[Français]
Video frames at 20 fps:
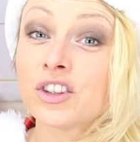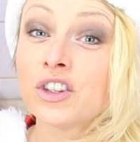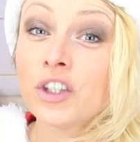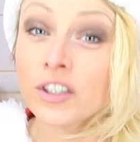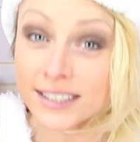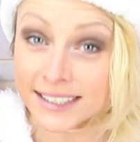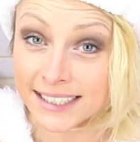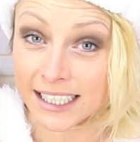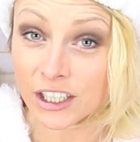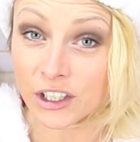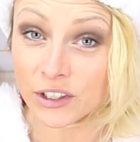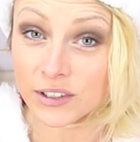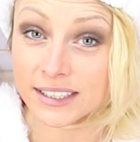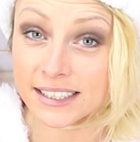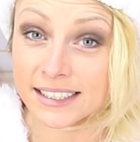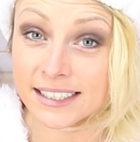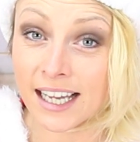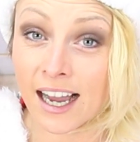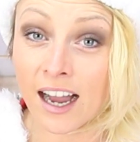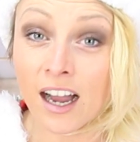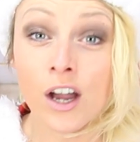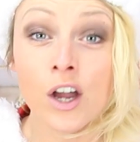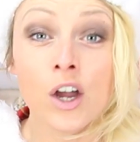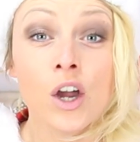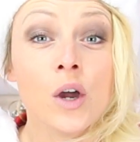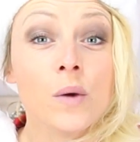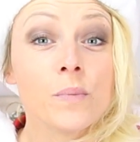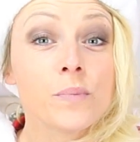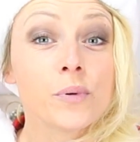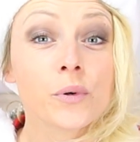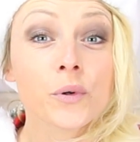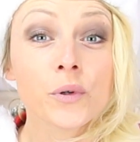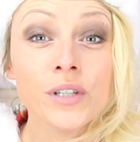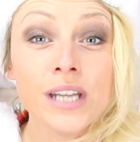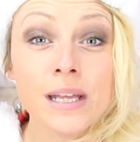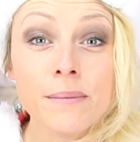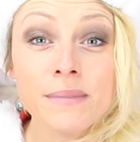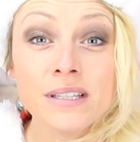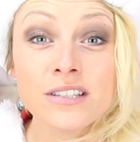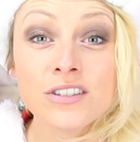d'anciens candidats pour
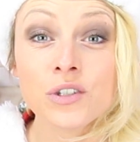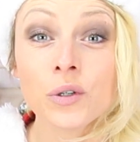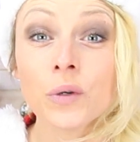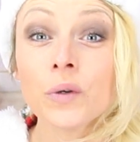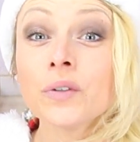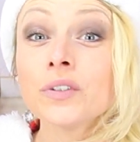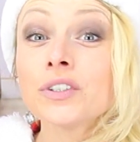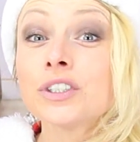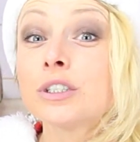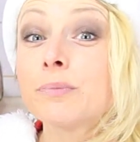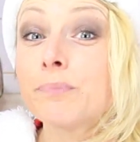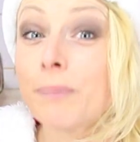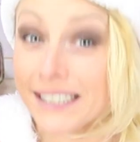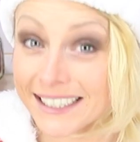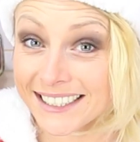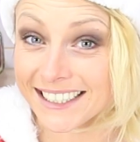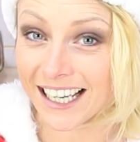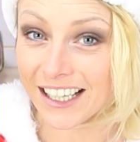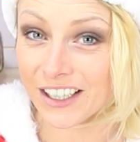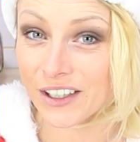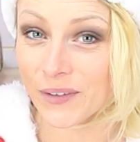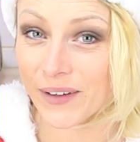une émission spéciale